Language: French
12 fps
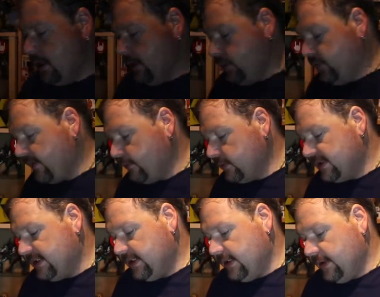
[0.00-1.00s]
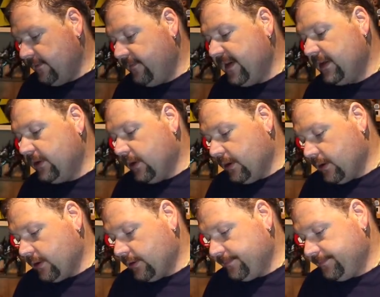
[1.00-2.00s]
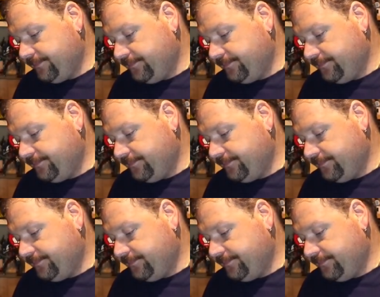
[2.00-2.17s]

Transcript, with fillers: Nous avons aussi Victor.